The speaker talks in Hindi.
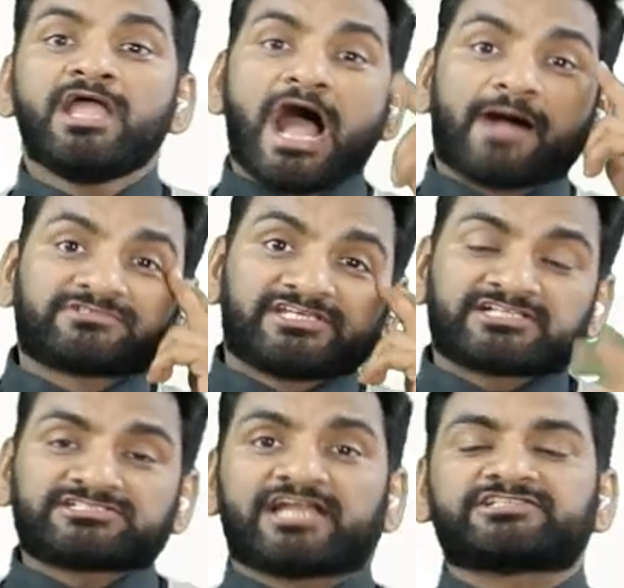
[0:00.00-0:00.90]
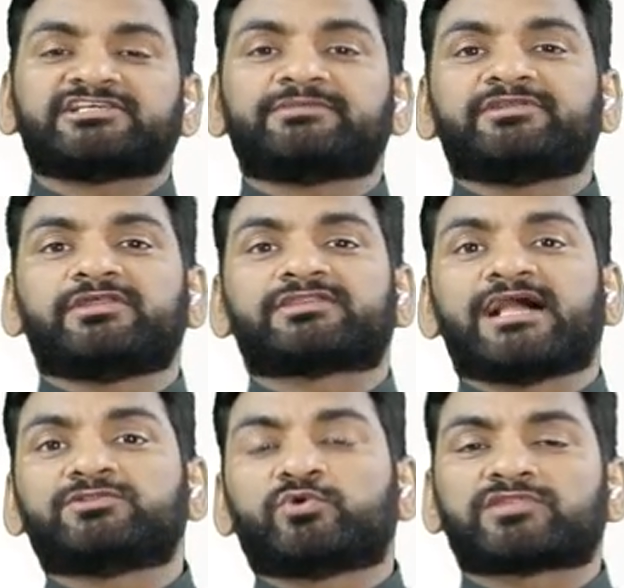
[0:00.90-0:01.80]
आप चार चार छह महीने
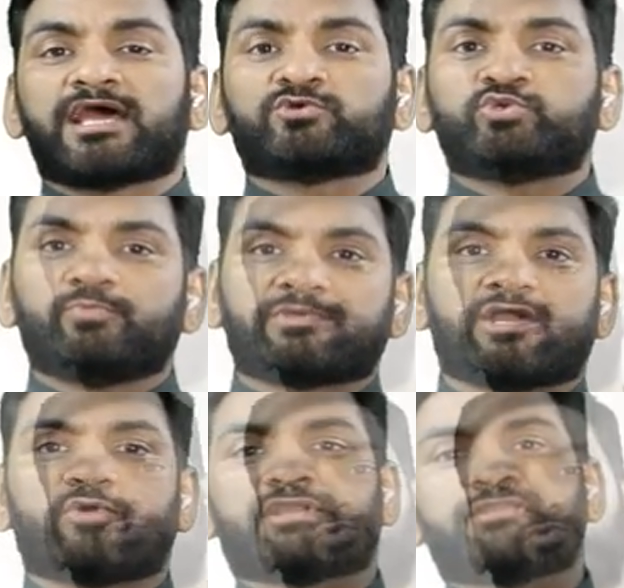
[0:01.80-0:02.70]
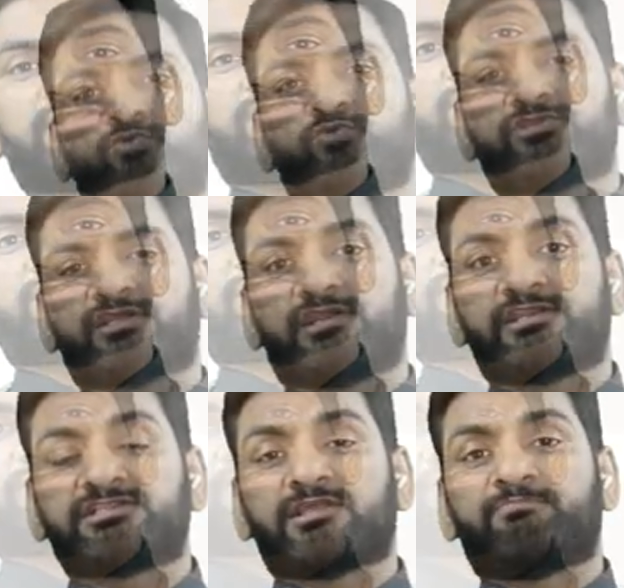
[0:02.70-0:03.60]
साल दो साल घूम के आओ कहीं से दूसरे
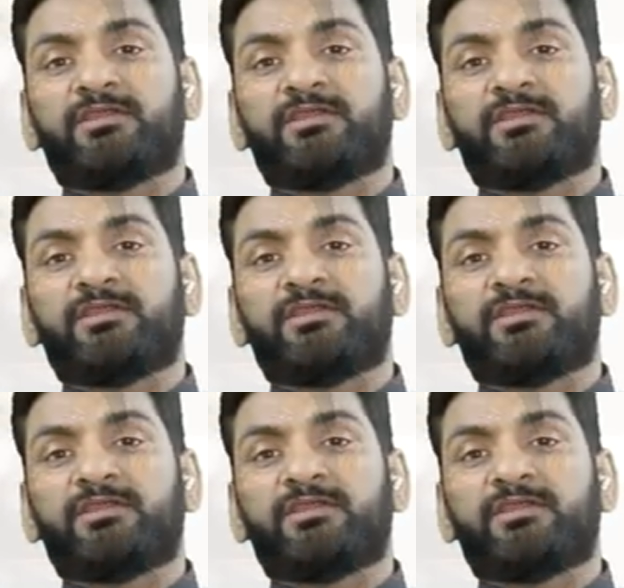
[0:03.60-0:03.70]
कंट्री तब